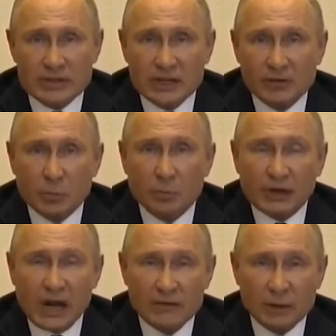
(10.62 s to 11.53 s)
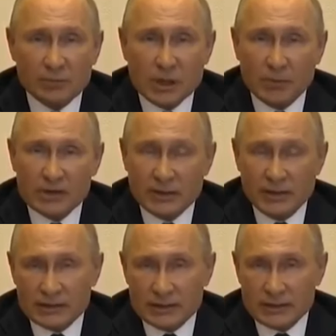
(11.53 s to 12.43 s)
следовать правилам
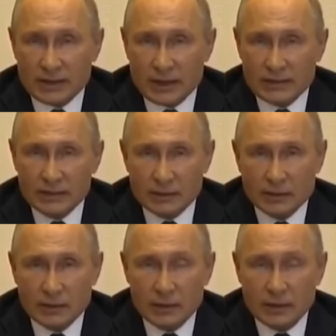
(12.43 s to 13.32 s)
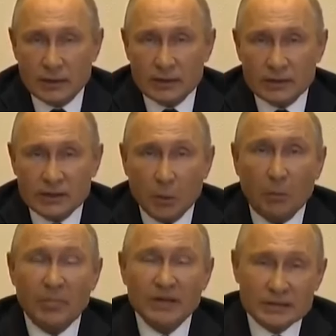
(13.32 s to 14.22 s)
самоизоляции и карантина,
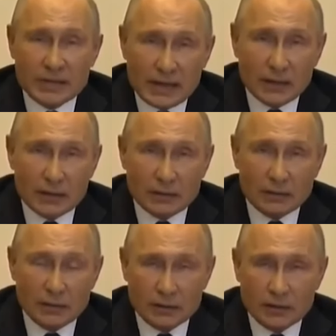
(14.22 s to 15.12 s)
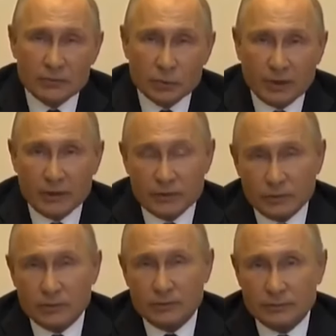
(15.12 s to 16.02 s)
тем быстрее это все
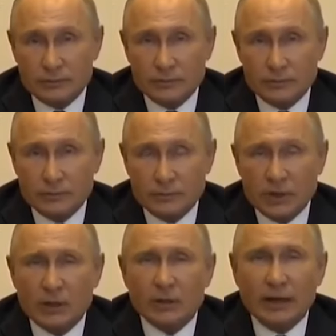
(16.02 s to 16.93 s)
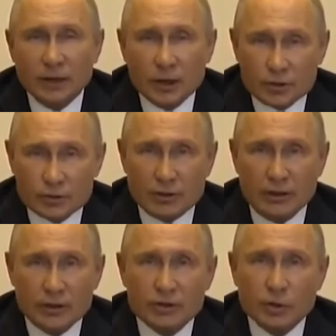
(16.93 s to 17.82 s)
пройдет. Конечно,
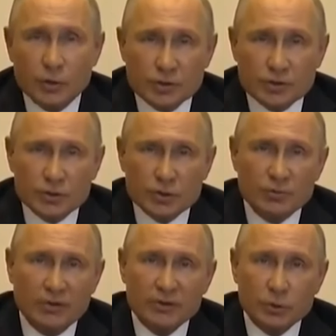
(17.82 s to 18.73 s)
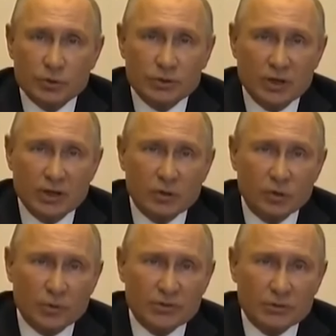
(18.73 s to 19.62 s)
конечно, хочется, чтобы вынужденные
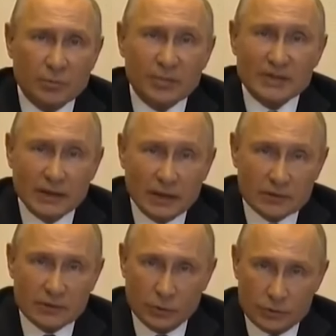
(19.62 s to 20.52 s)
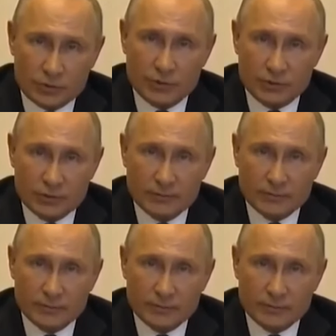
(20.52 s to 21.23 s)
неудобства поскорее закончились.